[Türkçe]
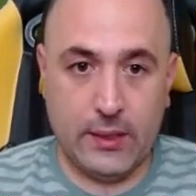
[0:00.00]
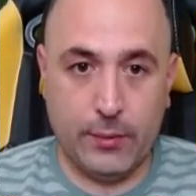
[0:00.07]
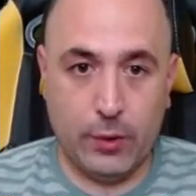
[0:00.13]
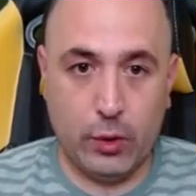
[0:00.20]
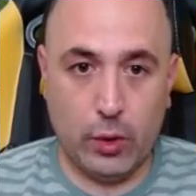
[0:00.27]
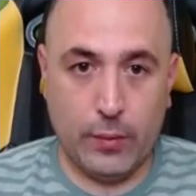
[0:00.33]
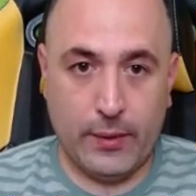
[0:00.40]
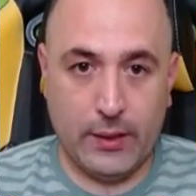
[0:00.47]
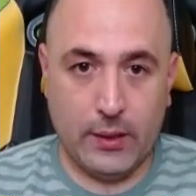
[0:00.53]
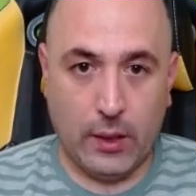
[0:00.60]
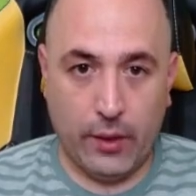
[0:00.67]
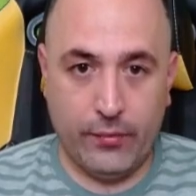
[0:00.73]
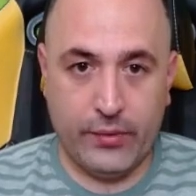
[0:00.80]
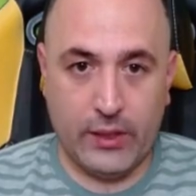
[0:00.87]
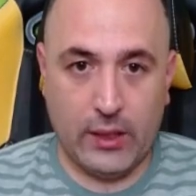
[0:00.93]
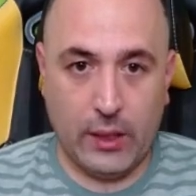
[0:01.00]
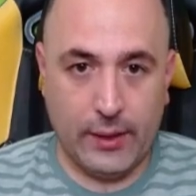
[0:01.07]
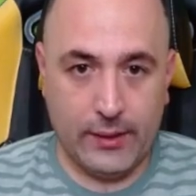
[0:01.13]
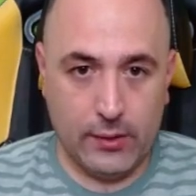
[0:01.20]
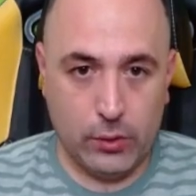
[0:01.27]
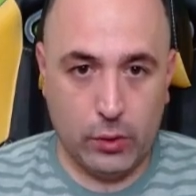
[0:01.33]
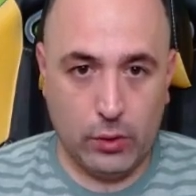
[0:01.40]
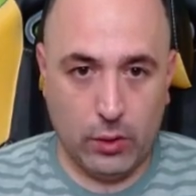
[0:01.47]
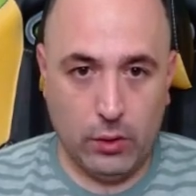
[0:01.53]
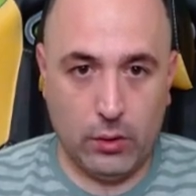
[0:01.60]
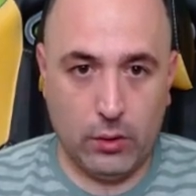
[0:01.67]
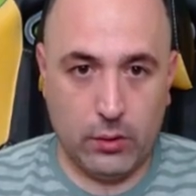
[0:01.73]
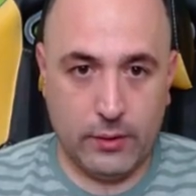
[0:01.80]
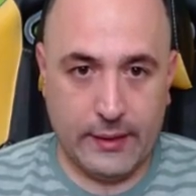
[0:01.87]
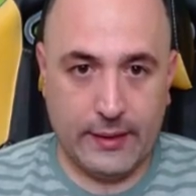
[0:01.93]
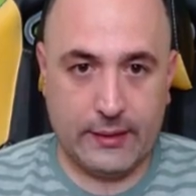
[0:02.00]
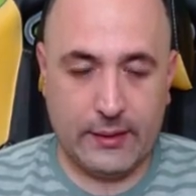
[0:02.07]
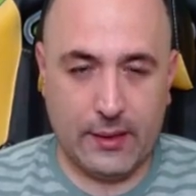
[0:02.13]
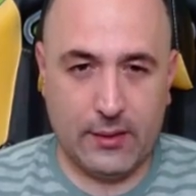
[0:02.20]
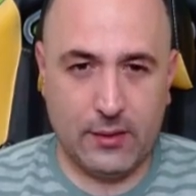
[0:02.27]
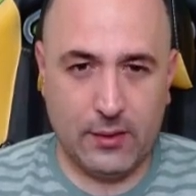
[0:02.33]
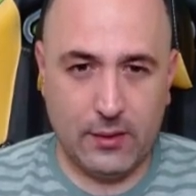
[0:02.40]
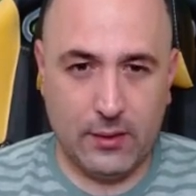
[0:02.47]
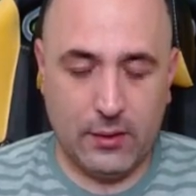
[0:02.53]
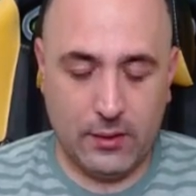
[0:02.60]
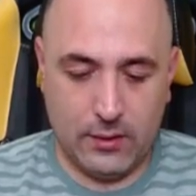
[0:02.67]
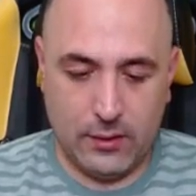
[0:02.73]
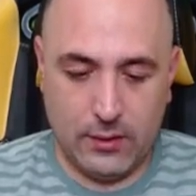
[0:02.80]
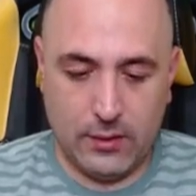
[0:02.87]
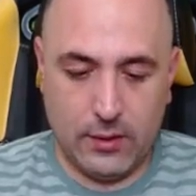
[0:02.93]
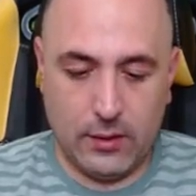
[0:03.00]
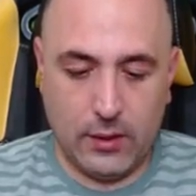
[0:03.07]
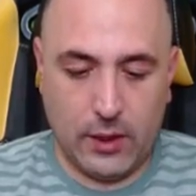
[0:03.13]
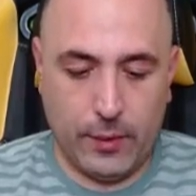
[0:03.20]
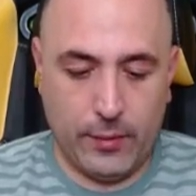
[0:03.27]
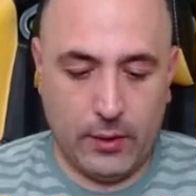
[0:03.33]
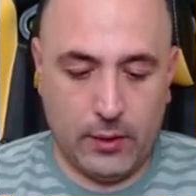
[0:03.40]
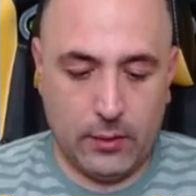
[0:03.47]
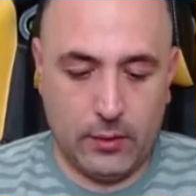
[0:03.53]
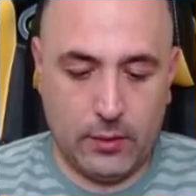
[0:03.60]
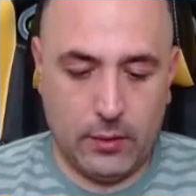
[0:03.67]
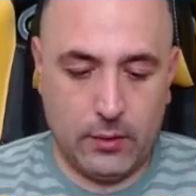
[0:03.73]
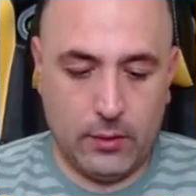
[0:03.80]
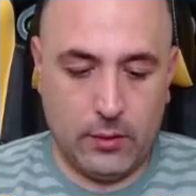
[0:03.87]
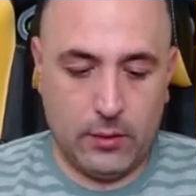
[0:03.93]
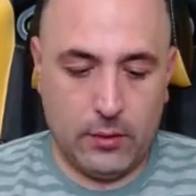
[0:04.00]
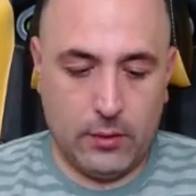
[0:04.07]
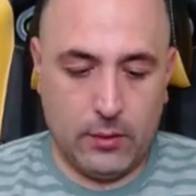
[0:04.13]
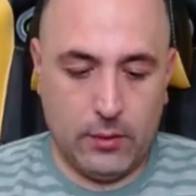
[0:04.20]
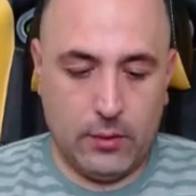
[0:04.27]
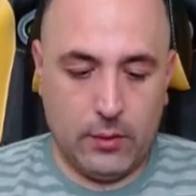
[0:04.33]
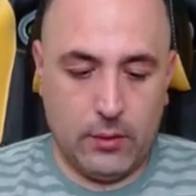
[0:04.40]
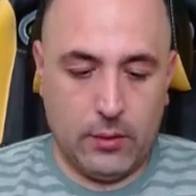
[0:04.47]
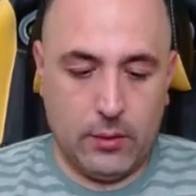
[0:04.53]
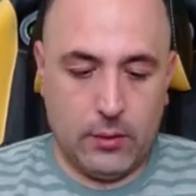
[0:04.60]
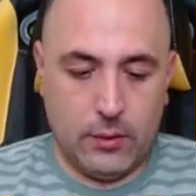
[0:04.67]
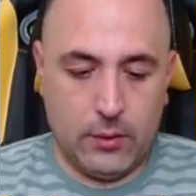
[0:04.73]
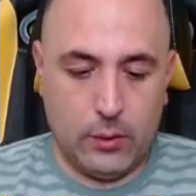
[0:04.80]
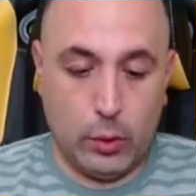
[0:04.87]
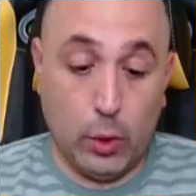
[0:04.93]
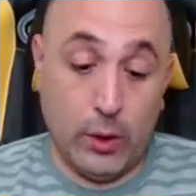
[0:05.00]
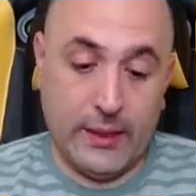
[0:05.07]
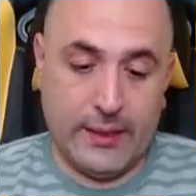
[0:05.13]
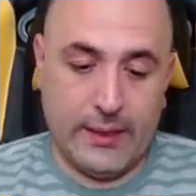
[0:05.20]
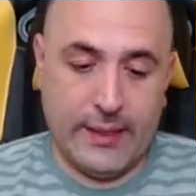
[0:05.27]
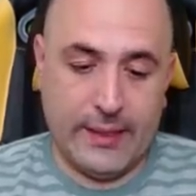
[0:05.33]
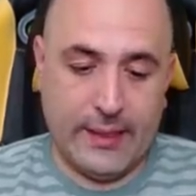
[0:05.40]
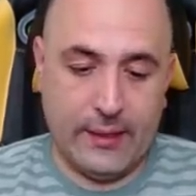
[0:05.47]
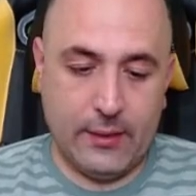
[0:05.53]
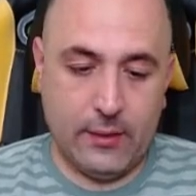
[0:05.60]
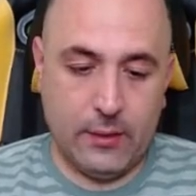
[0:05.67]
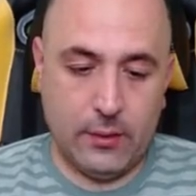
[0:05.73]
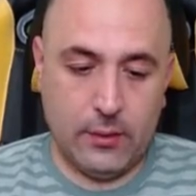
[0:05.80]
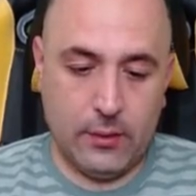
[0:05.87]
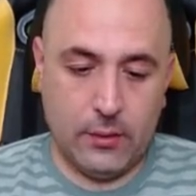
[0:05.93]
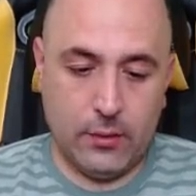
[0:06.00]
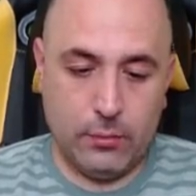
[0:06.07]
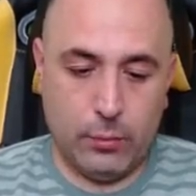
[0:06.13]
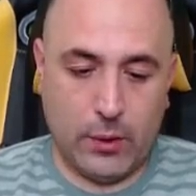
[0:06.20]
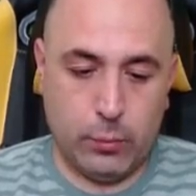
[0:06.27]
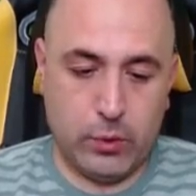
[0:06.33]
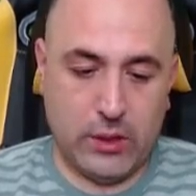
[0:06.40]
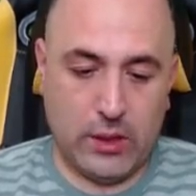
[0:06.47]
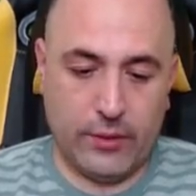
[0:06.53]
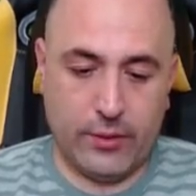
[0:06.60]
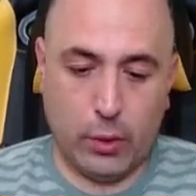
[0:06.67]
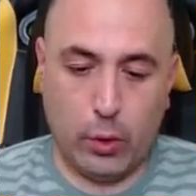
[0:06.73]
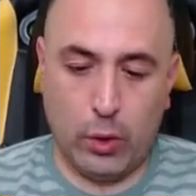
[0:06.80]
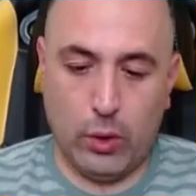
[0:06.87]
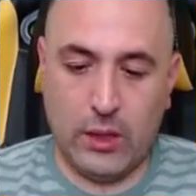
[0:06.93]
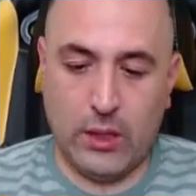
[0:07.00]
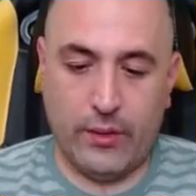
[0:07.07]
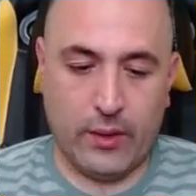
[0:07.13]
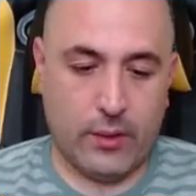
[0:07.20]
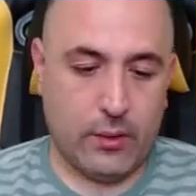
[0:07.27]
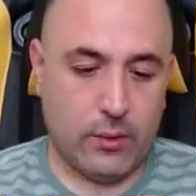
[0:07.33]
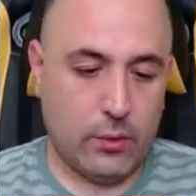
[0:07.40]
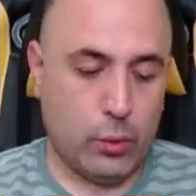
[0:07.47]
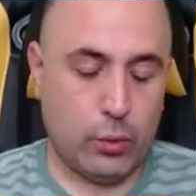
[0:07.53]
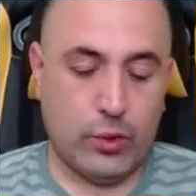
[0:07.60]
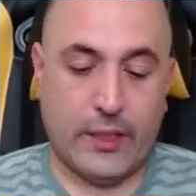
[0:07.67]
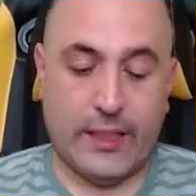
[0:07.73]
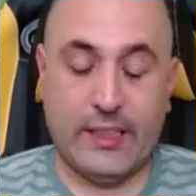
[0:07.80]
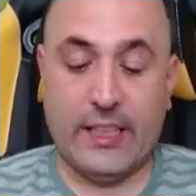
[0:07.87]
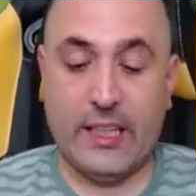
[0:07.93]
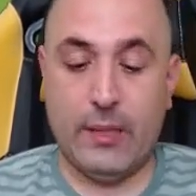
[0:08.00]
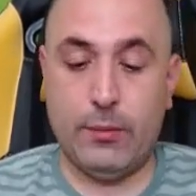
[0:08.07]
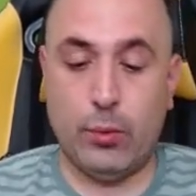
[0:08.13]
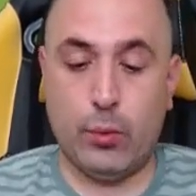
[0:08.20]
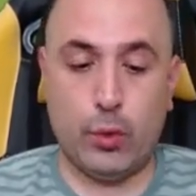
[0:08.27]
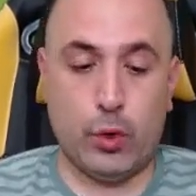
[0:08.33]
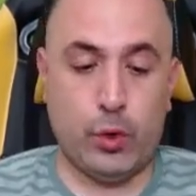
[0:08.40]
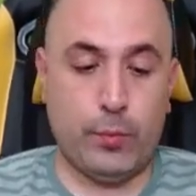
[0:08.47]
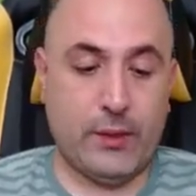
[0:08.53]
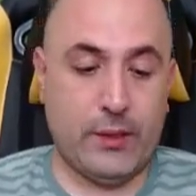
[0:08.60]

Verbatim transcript: da bakıyorum aynen hafiften ayrılıyor renkler. Ama gölgedeyken bak bu tarafta gölge var. Tehlikeli bir vuruş.